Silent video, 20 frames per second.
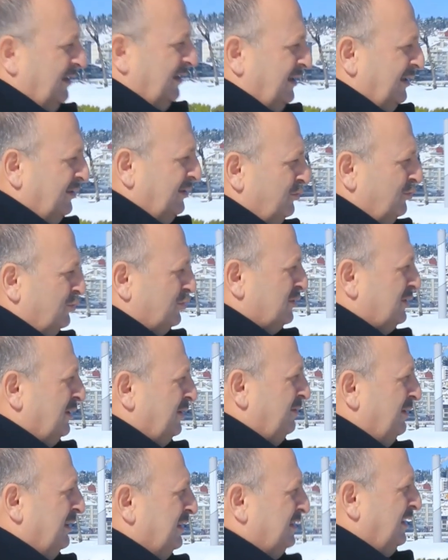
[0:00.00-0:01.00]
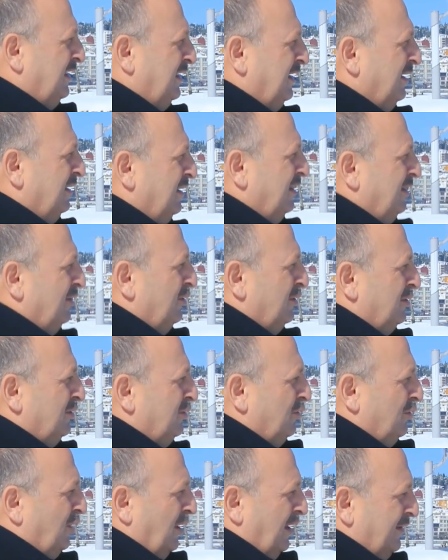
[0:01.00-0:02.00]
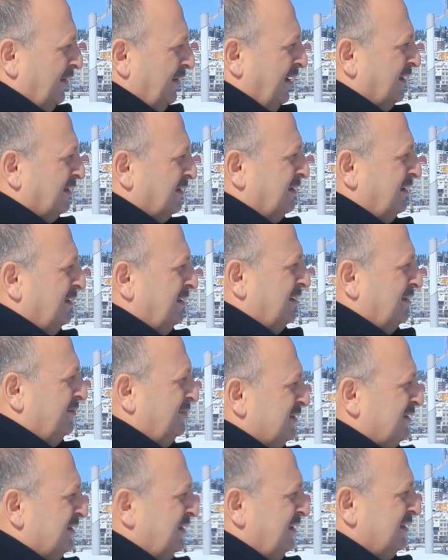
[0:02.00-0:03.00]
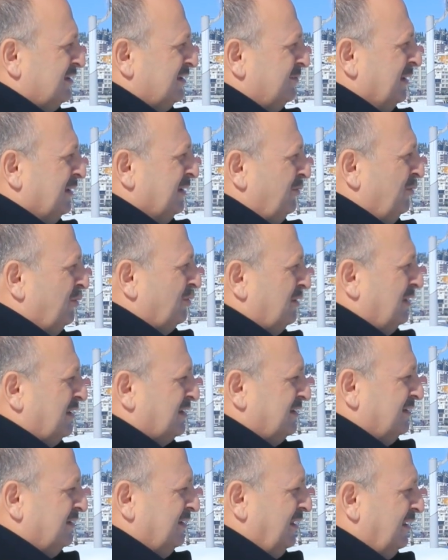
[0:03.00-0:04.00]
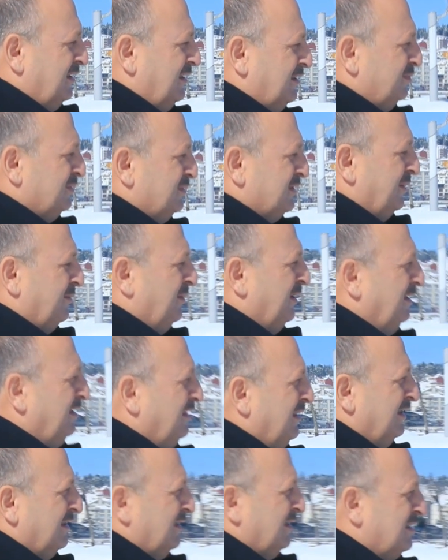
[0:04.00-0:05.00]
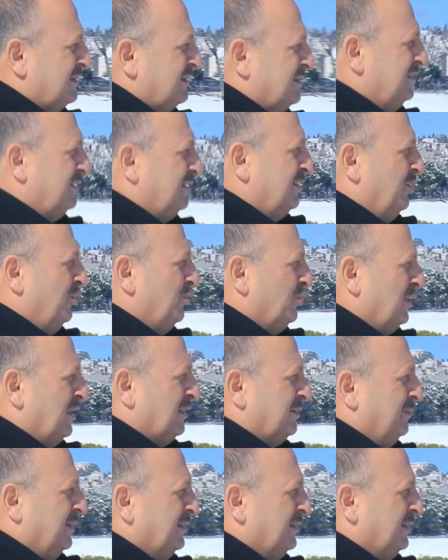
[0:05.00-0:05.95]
ana arterlerimizi hizmet noktasında hiçbir zaman kesintiye uğratmadan bugüne geldik. Şimdi